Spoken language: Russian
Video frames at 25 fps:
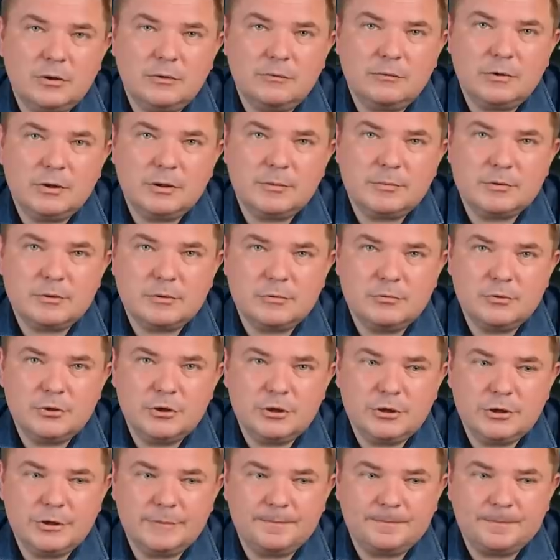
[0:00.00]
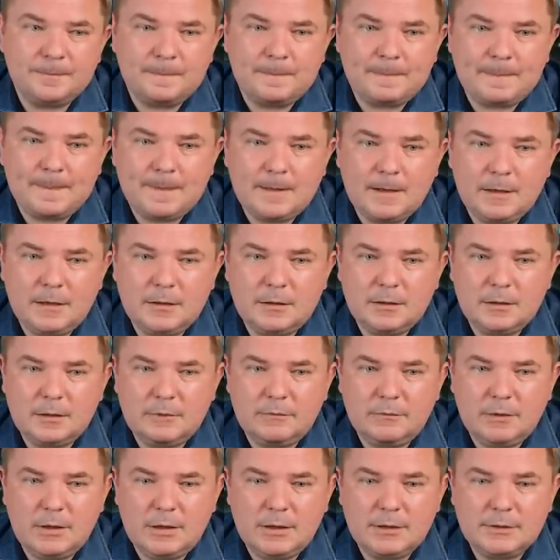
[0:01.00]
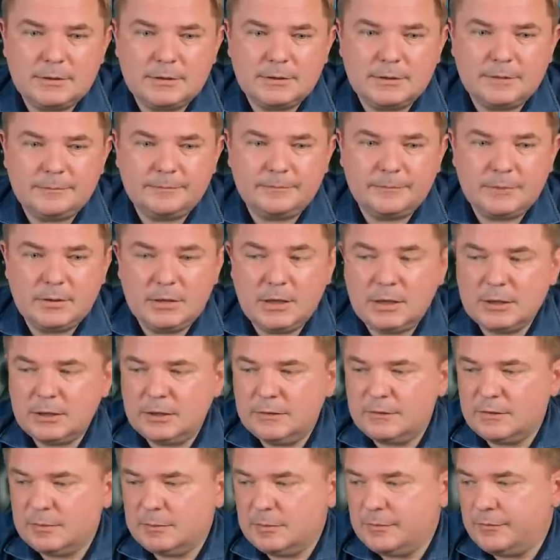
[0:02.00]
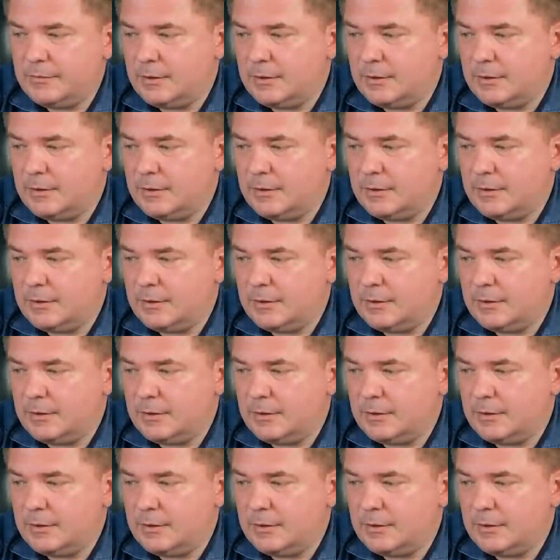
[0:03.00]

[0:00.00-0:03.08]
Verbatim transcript: то в этом случае это является негативным